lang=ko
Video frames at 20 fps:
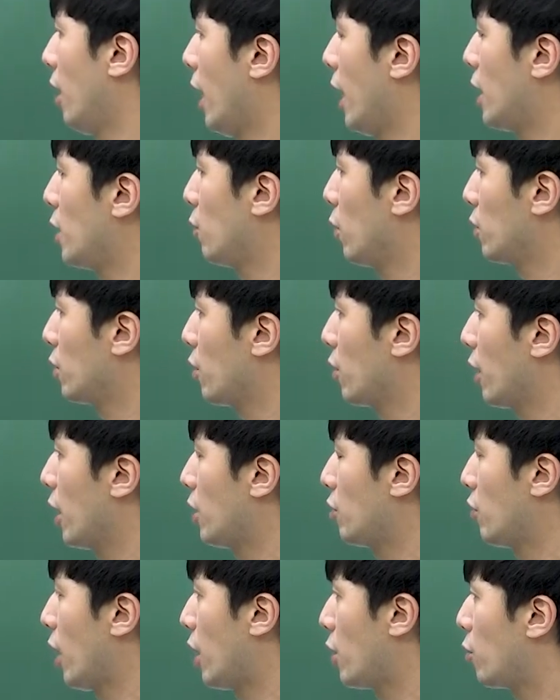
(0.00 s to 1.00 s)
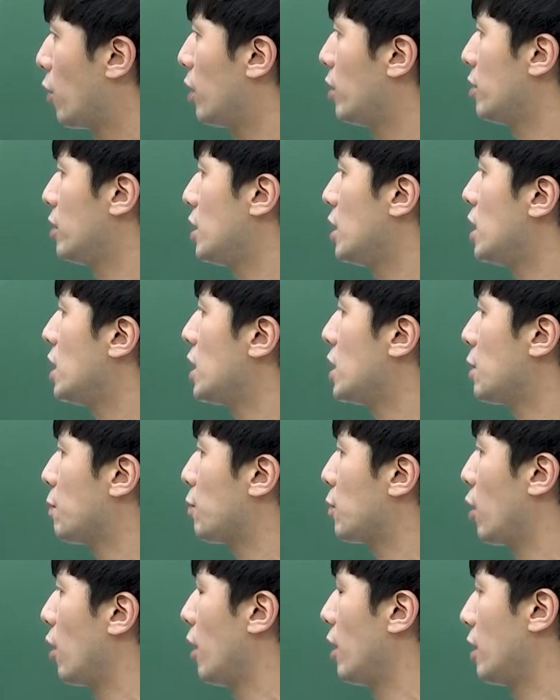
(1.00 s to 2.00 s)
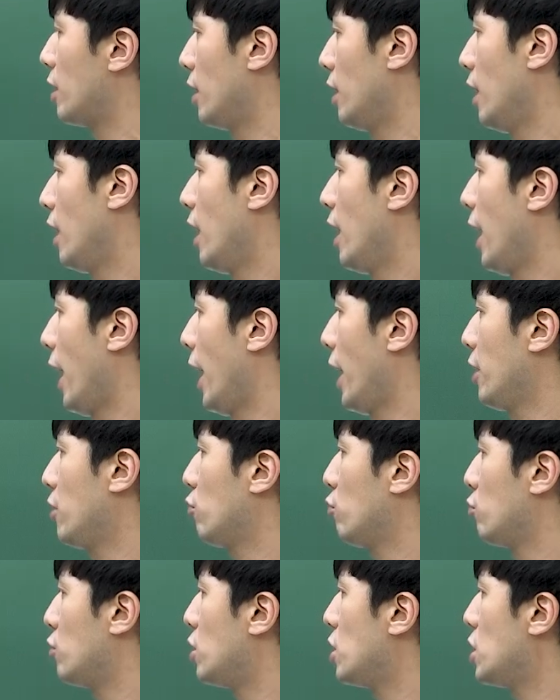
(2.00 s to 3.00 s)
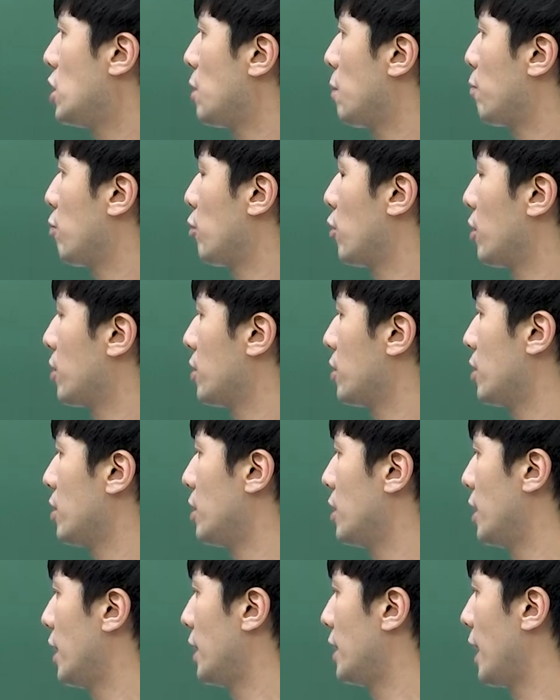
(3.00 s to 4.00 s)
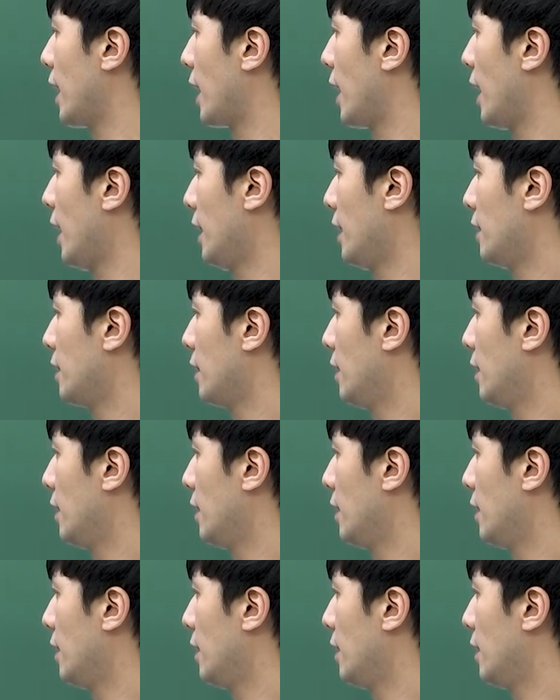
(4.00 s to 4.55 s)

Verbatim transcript: A1 더하기 A2. A1 20 더하기 A2 20 플러스 D에다가